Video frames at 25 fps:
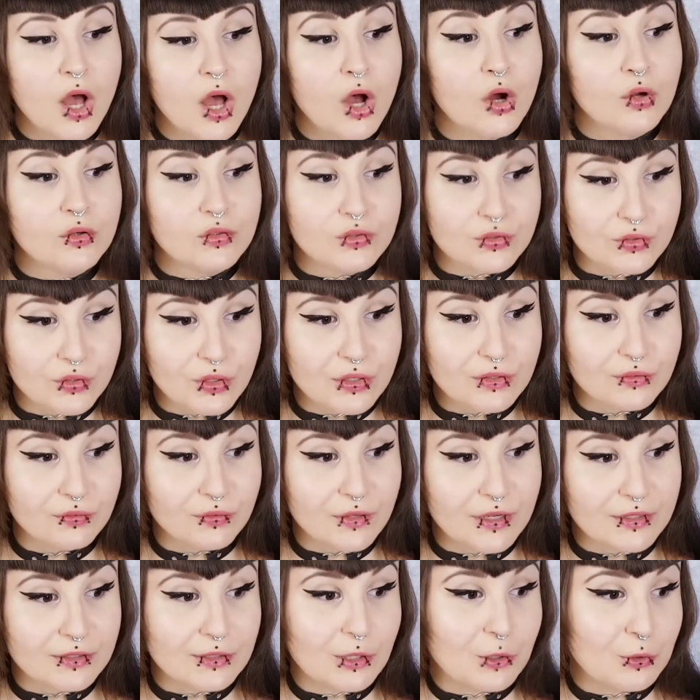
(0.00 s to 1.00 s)
Und ich sollte
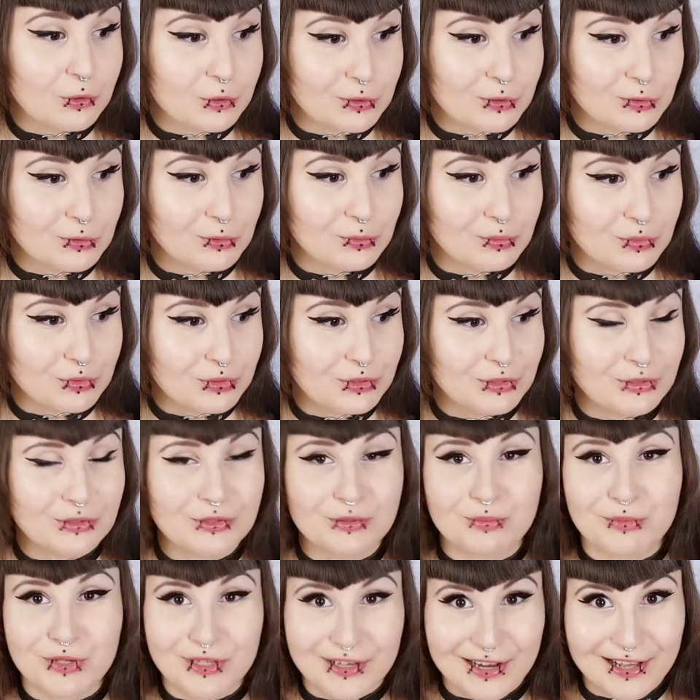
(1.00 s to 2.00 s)
vielleicht auch nicht unbedingt
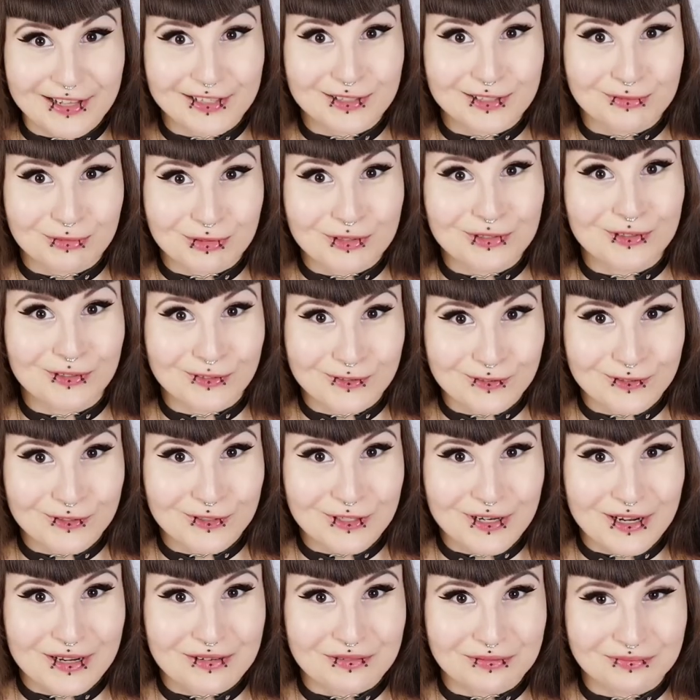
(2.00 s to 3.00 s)
immer nachts mit Socken
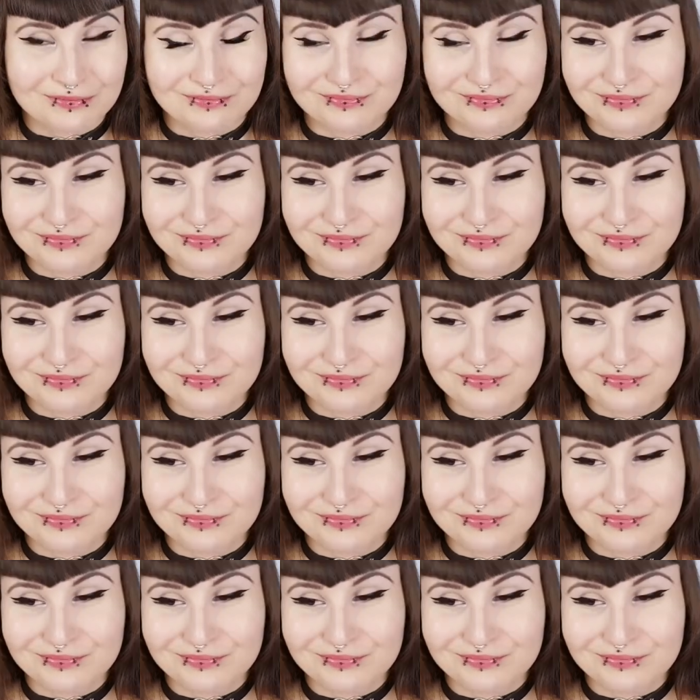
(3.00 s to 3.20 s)
schlafen.